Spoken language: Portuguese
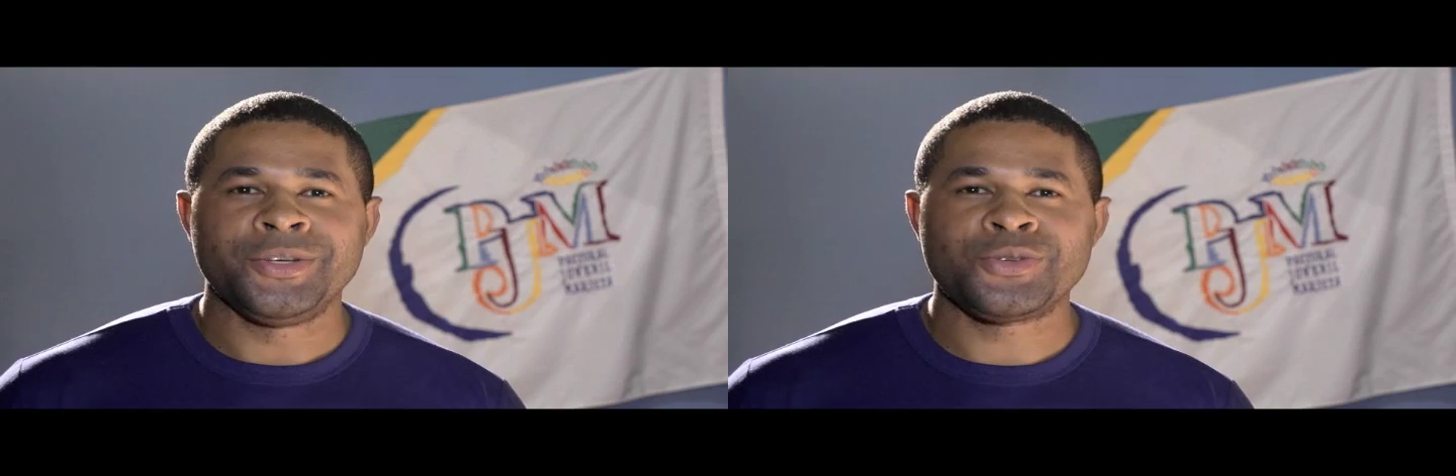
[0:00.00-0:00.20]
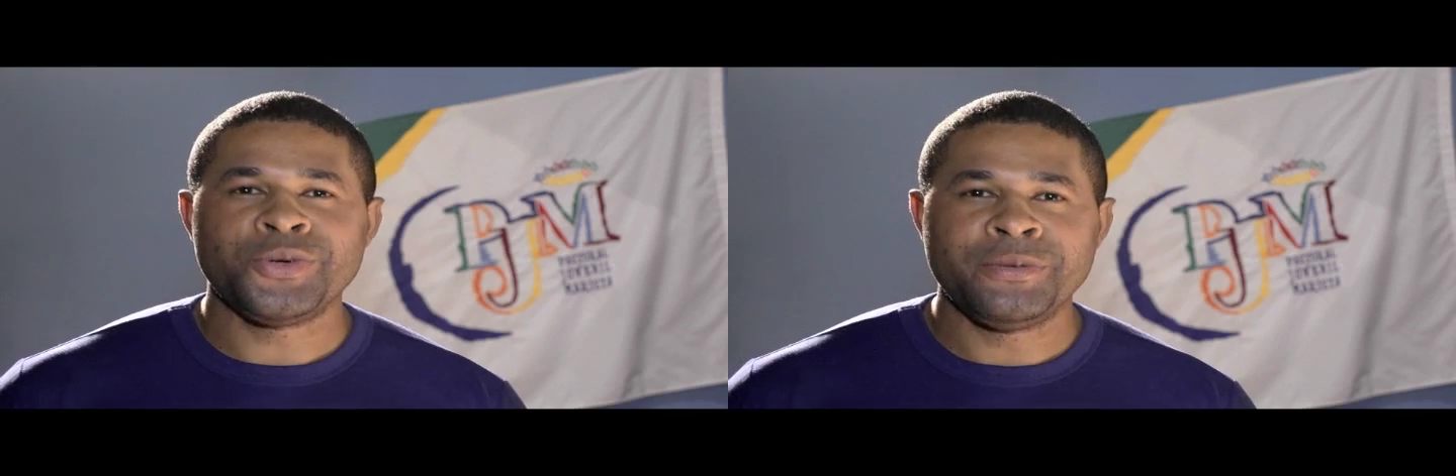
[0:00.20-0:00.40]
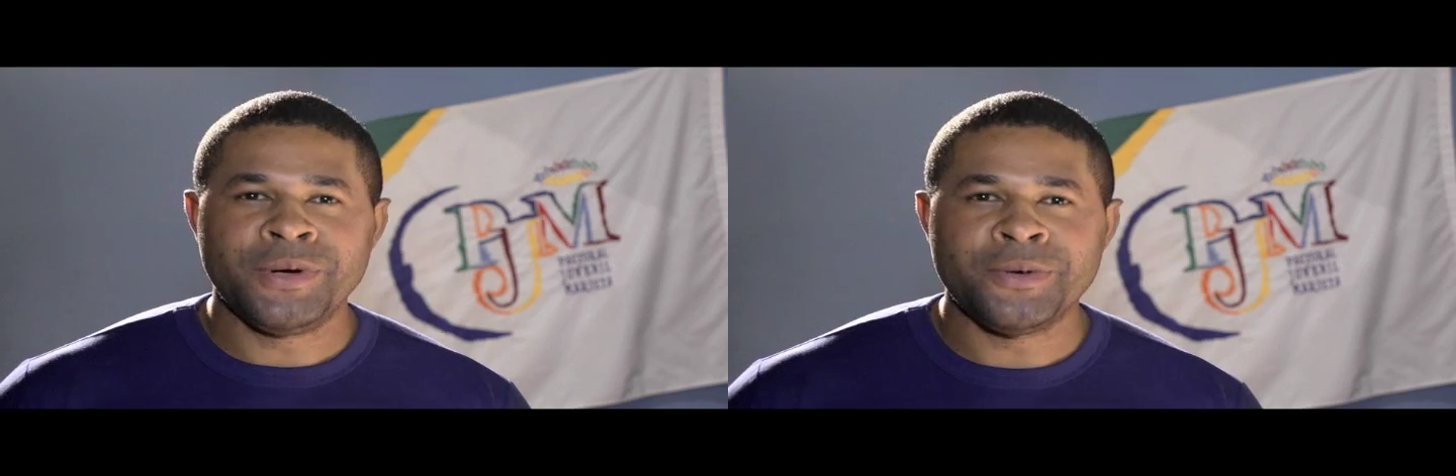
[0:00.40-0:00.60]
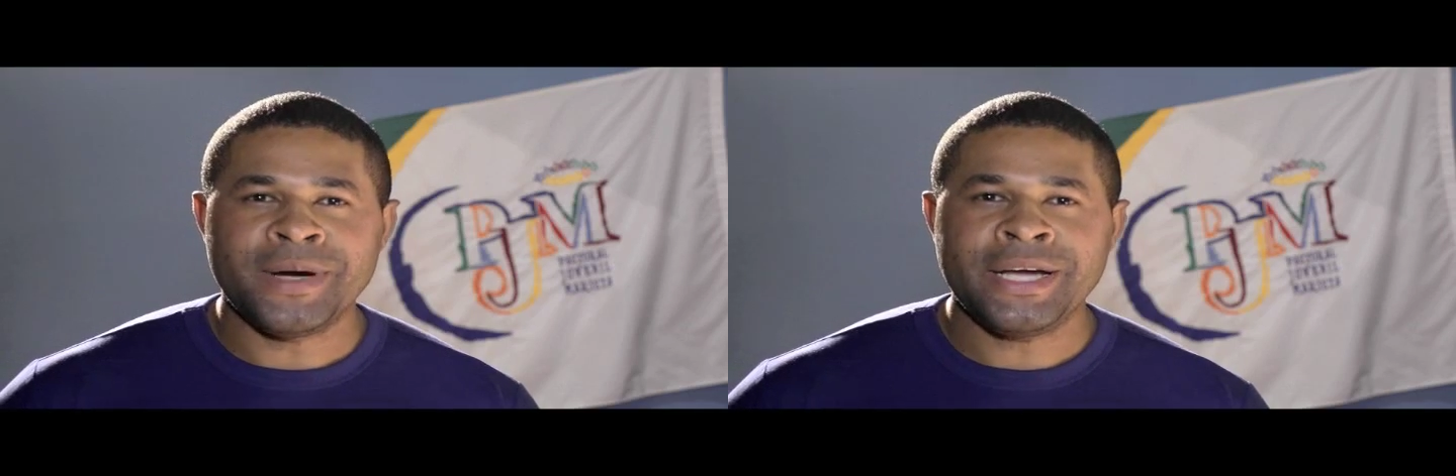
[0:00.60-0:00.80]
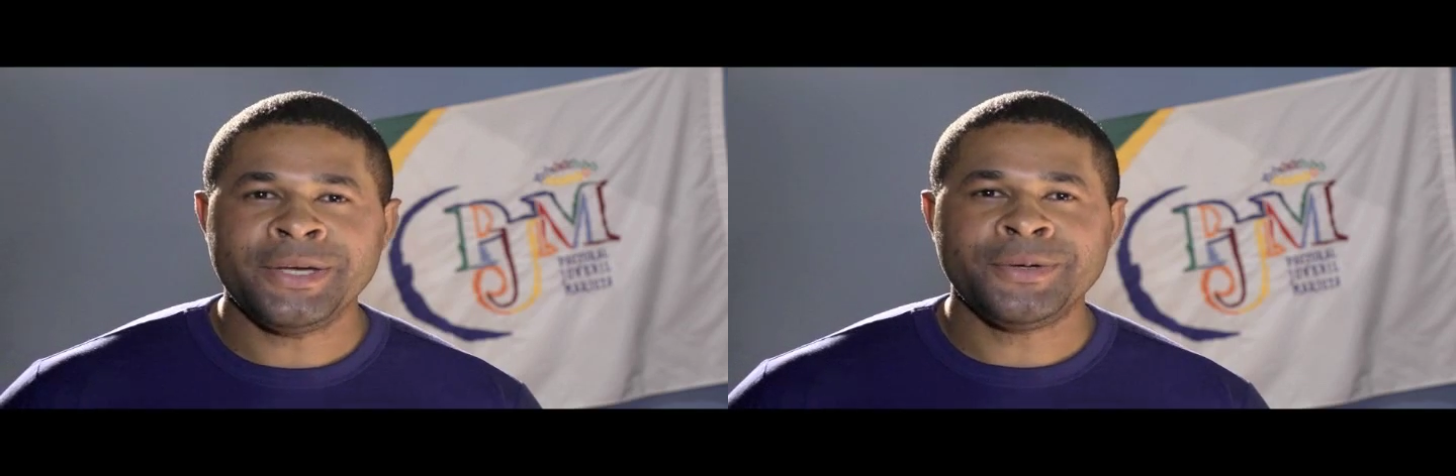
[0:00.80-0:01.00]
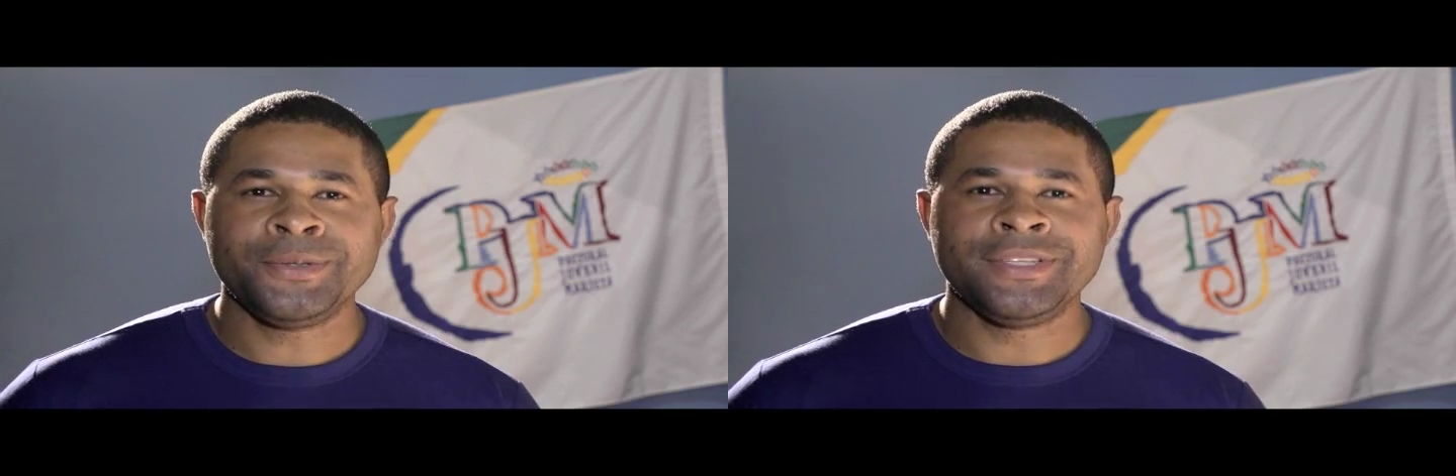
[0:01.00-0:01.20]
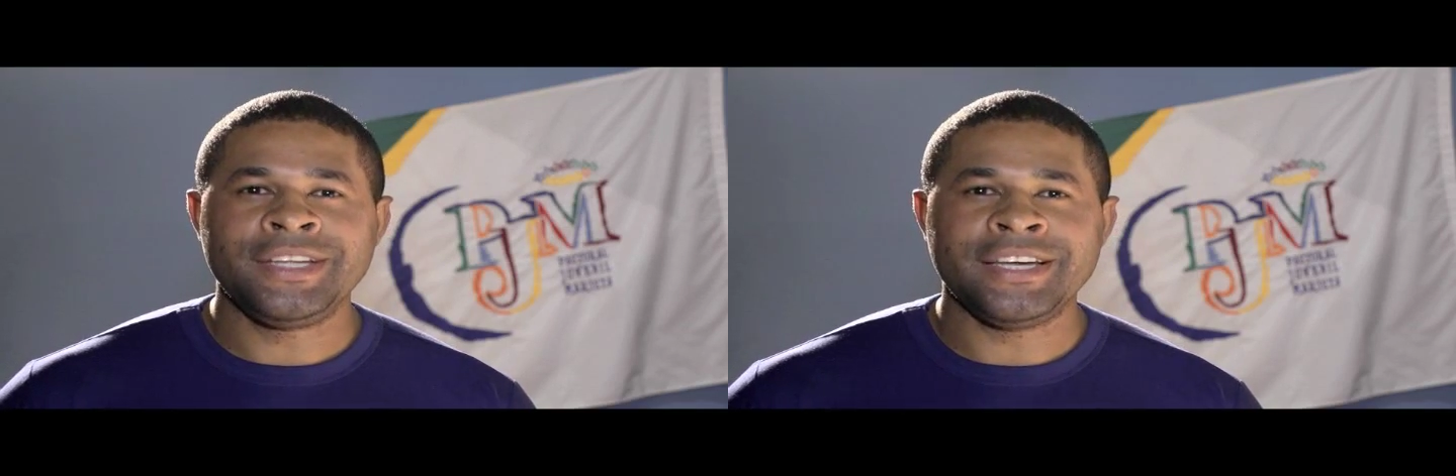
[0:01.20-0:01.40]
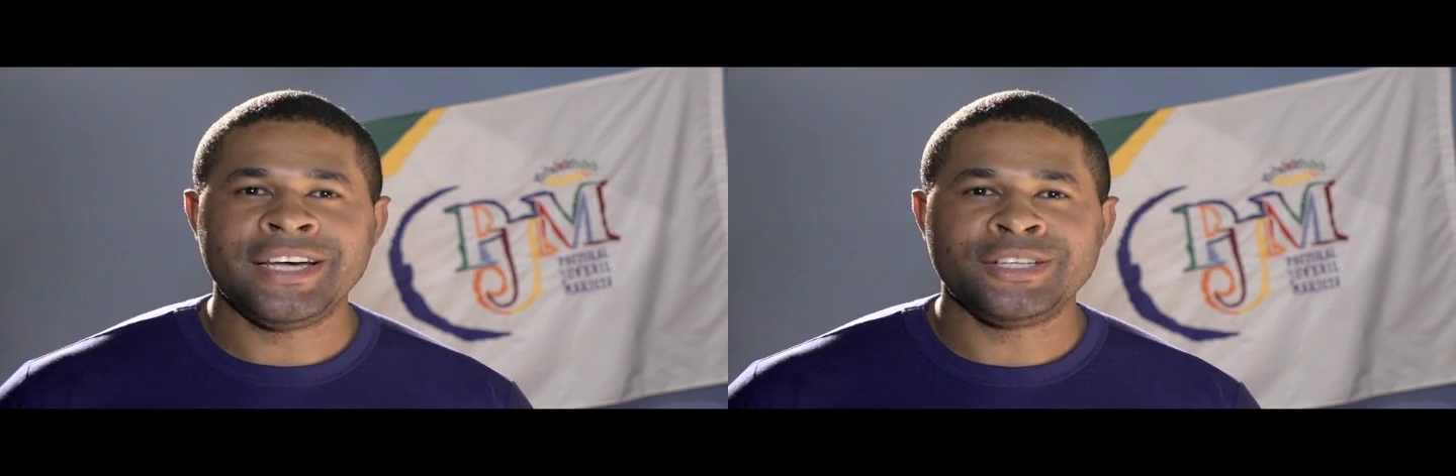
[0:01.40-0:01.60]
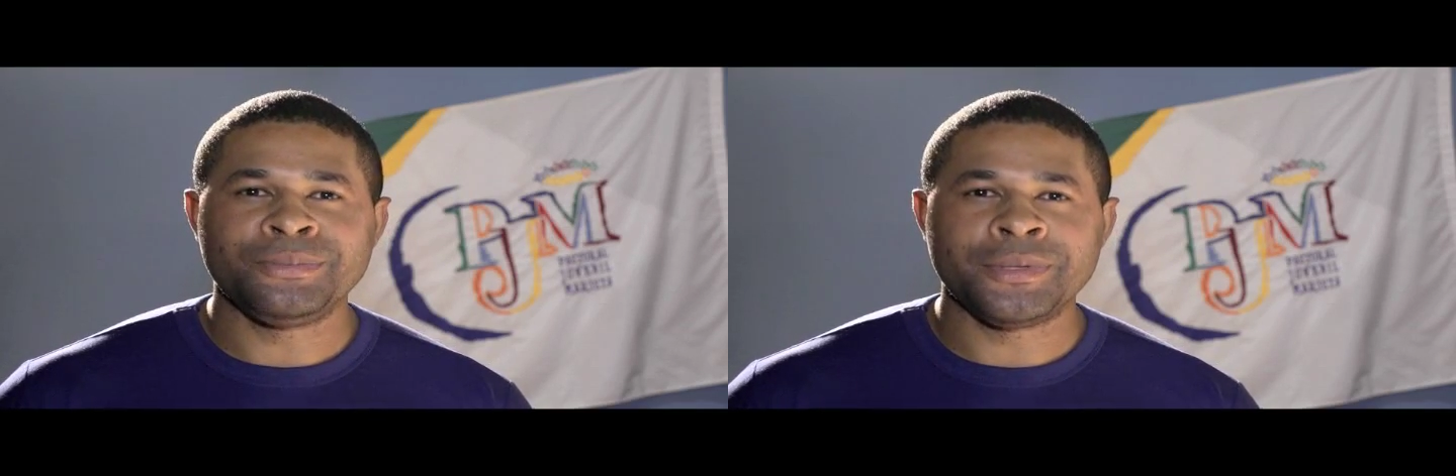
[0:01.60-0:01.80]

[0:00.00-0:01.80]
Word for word: Eu sou o irmão Maicon, delegado